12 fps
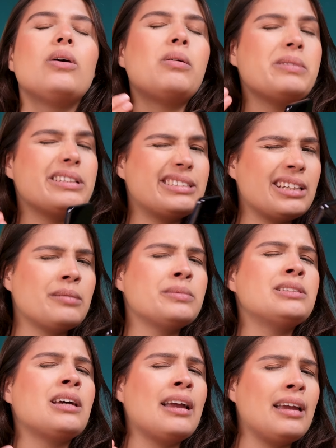
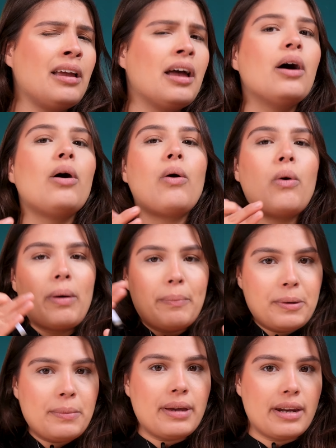começamos aí com a
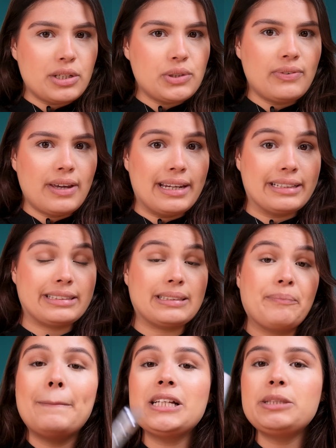primeira
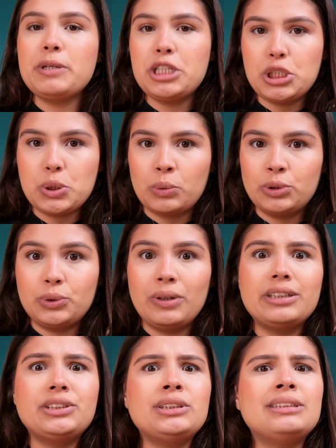diferença. Mas para a gente
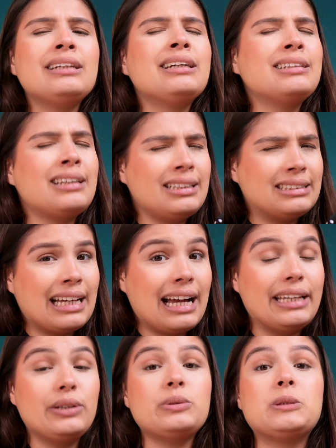continuar, a gente tem que analisar
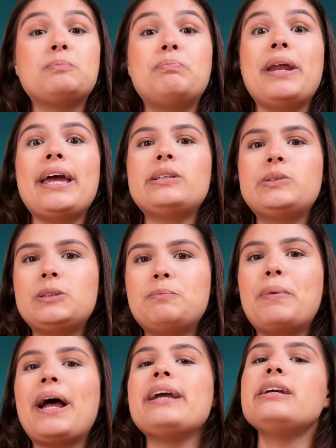aí os preços
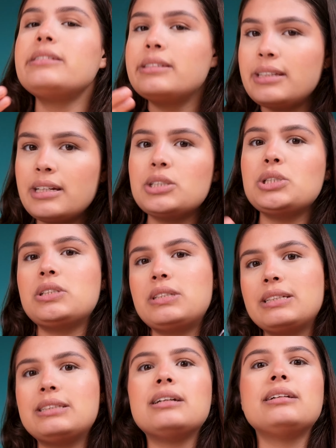para aí sim a gente
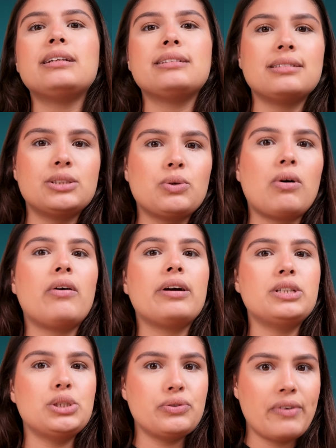ter certeza de qual
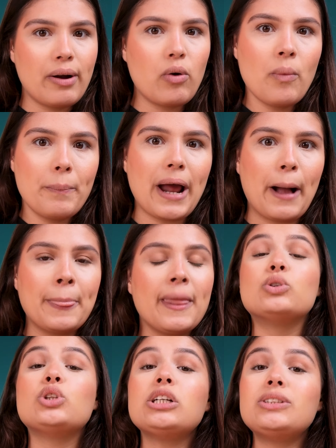a gente vai comprar.
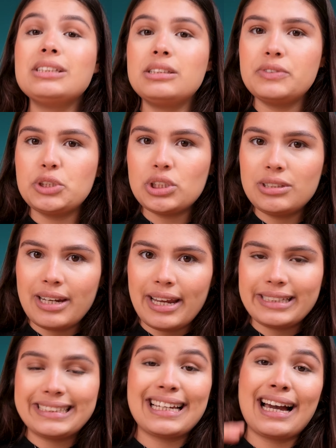O nosso
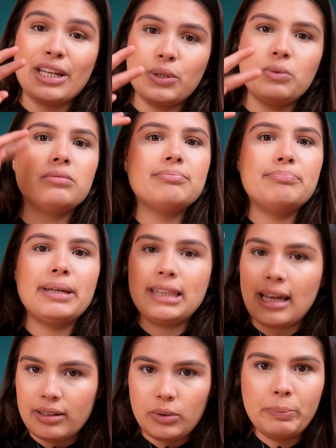S23 caiu
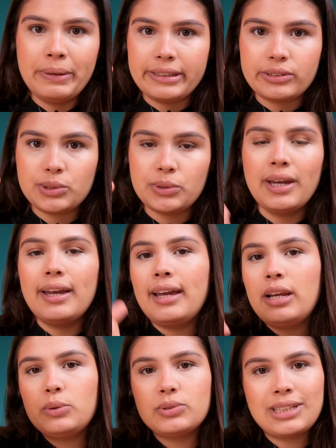metade do preço.
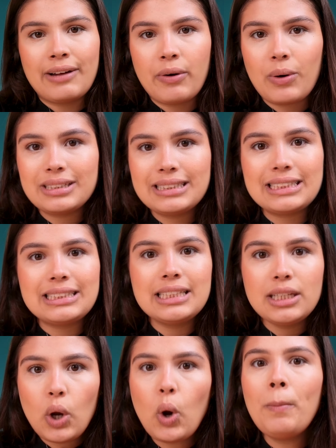Ele custava quase
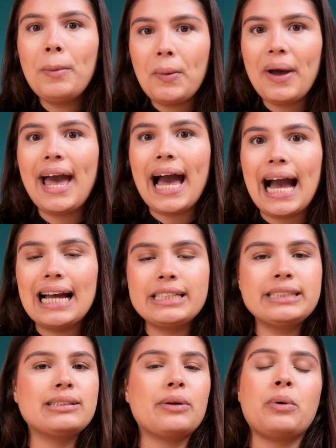5 mil
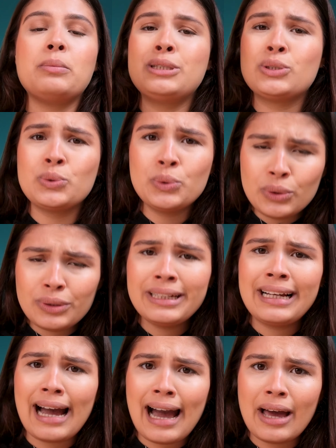reais, era um absurdo de
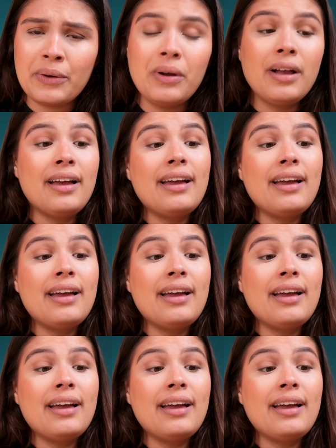caro,